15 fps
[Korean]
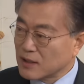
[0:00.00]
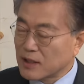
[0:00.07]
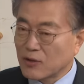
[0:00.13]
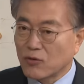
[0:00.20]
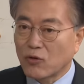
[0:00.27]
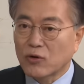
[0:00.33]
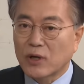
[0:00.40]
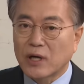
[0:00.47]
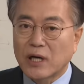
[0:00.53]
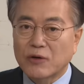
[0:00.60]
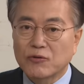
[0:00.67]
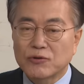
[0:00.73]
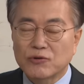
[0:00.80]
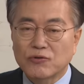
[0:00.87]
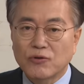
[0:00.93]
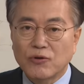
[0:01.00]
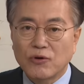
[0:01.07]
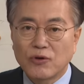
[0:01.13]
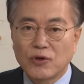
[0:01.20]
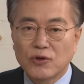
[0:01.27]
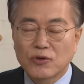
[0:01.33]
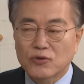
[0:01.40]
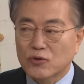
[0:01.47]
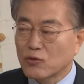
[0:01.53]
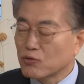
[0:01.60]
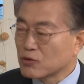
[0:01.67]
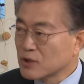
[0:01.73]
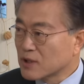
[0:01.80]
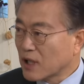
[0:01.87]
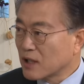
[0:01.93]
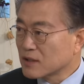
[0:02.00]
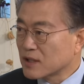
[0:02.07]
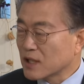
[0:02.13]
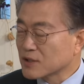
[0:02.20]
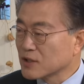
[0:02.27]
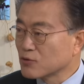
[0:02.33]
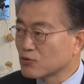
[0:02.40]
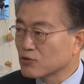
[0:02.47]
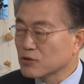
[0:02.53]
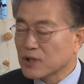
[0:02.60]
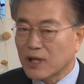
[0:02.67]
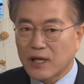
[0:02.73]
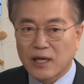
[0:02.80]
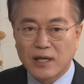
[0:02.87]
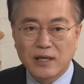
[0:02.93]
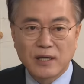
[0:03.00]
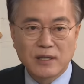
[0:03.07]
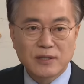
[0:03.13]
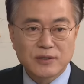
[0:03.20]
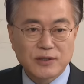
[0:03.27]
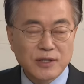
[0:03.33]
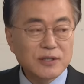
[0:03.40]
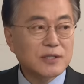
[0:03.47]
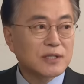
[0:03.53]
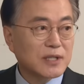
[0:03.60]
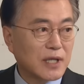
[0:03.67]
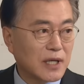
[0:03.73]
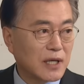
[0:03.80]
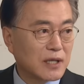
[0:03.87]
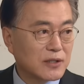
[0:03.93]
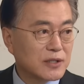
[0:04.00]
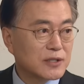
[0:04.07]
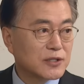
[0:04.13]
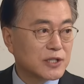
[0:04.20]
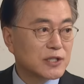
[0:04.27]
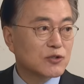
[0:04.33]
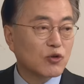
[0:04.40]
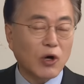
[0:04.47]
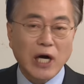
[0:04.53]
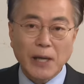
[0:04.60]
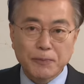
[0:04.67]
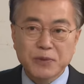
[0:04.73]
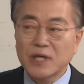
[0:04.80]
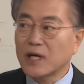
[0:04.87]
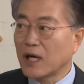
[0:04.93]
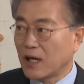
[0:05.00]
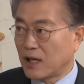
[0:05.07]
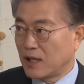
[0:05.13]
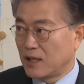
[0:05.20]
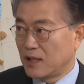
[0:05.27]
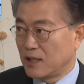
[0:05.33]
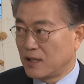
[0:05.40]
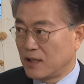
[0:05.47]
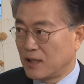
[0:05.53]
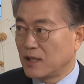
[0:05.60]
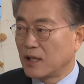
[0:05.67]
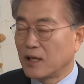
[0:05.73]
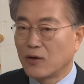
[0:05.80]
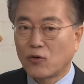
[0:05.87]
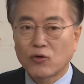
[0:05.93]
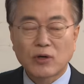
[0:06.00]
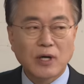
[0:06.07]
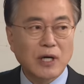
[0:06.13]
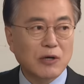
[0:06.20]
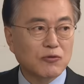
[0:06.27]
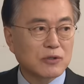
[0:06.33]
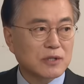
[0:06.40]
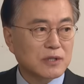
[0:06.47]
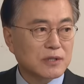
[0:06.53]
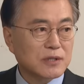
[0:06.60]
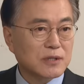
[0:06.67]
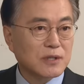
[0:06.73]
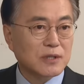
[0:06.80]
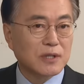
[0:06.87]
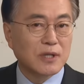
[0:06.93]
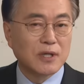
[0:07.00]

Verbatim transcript: 이렇게 올라가고 있고 또 우리 당 대선 주자 전체의 지지도 합계가 올라가고 있어서